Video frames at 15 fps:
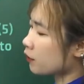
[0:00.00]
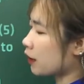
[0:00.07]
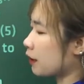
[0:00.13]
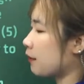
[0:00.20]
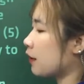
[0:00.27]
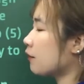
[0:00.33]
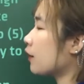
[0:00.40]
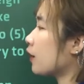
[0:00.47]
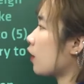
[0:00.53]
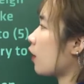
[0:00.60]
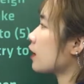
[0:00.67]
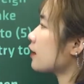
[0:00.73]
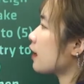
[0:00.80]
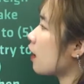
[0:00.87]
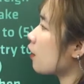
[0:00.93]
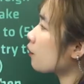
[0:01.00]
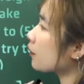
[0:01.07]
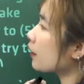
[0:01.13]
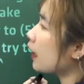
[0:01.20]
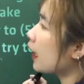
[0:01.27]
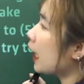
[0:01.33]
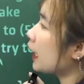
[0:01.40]
trong đấy mình vừa nói xong
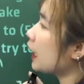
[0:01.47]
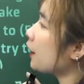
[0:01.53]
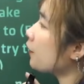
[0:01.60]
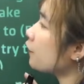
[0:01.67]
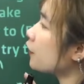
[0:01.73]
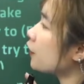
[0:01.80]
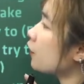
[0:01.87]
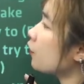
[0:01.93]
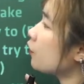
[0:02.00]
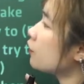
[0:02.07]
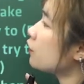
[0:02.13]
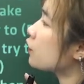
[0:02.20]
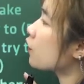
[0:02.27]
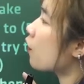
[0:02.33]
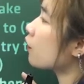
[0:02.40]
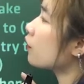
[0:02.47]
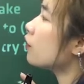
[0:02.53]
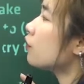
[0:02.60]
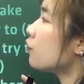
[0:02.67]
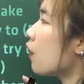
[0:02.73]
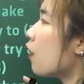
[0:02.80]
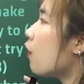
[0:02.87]
if you
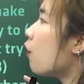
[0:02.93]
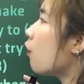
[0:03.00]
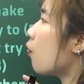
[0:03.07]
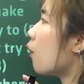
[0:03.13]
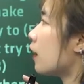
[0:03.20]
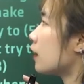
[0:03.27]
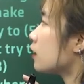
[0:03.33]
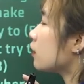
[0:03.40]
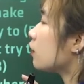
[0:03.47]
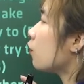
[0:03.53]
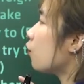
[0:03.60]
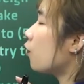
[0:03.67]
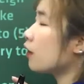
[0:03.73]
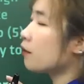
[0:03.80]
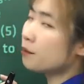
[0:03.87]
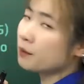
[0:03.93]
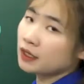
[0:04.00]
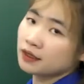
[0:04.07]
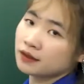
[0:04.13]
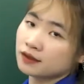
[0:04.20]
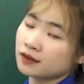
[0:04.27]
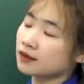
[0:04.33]
don't know what a word
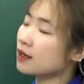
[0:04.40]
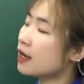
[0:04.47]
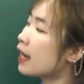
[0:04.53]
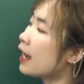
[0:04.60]
means